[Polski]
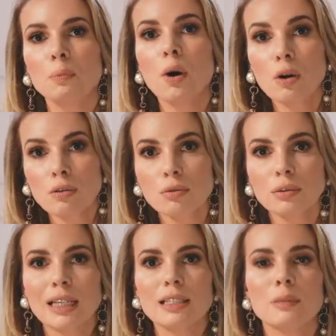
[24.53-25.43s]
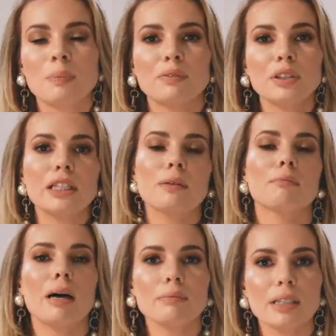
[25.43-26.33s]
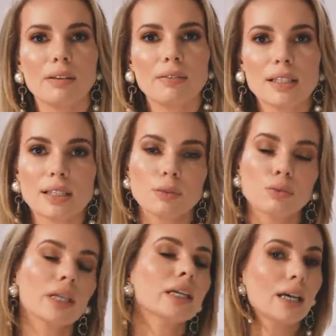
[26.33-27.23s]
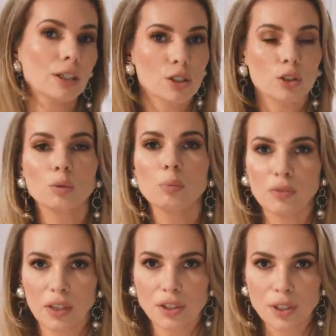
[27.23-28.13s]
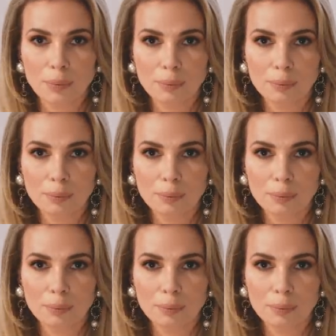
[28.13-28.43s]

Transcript: Po konsultacji z prawnikiem mam dla Was tutaj garść odpowiedzi.